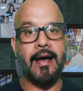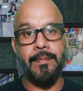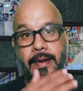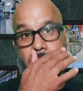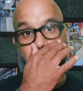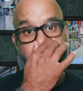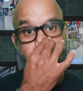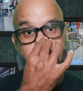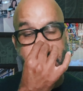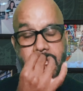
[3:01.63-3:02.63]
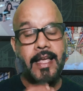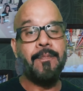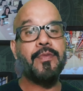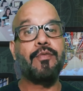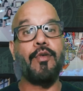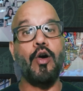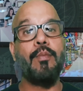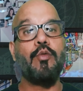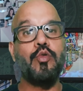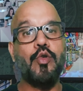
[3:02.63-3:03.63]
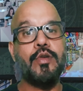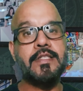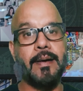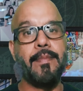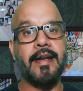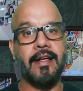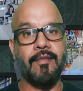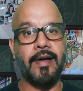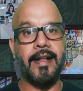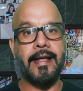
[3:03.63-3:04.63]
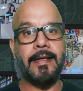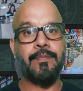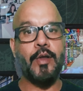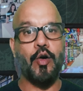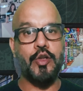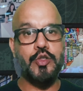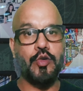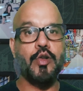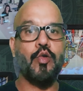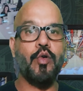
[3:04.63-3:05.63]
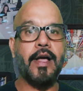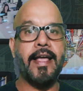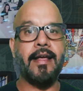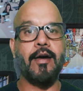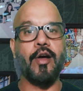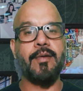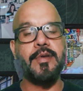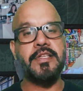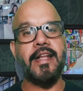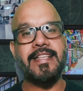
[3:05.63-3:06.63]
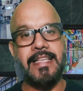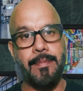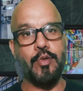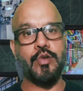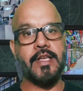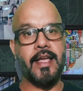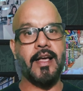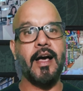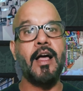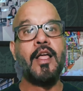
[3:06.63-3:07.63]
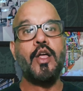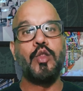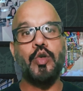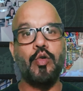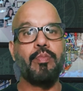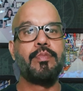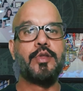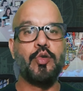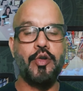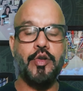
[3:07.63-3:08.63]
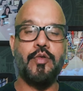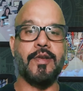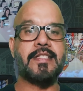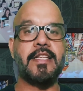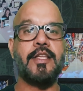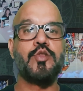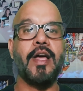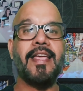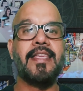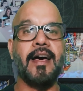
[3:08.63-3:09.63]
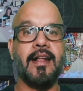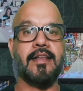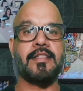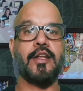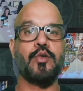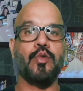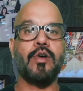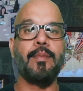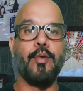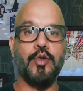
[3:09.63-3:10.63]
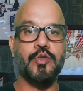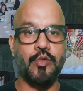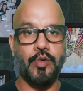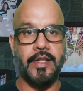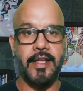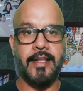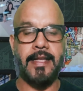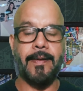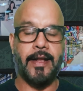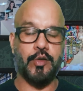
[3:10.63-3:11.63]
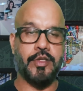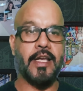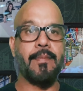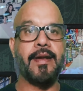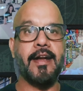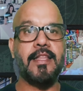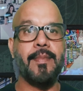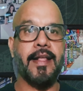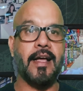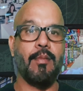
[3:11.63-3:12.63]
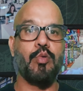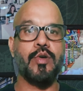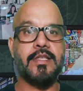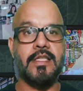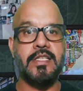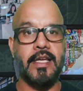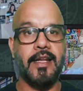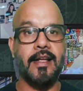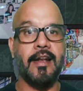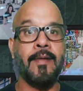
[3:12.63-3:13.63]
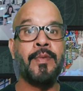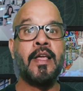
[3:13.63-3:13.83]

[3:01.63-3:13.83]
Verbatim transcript: आपने ये फॉर्म उनको सबमिट करवाना है और जिन लोगों का एडमिशन एक्सेप्ट हो जाएगा तो तुरिन यूनिवर्सिटी जो है ग्यारह हज़ार यूरो का बोनस उनको दे रही है एक तो ये अपडेट थी मैंने कहा आप लोगों के साथ शेयर कर लें